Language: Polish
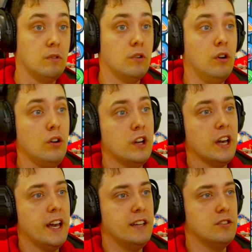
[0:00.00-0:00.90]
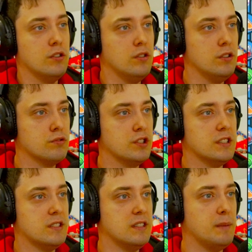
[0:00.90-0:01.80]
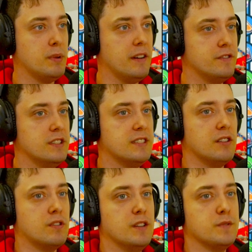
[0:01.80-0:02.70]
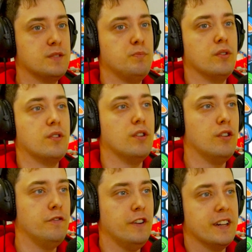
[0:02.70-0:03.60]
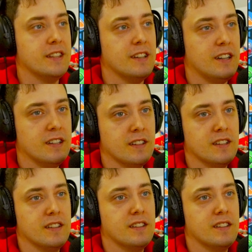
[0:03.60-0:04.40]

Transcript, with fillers: Okej, okay, to już jest naprawdę całkiem spoko oferta.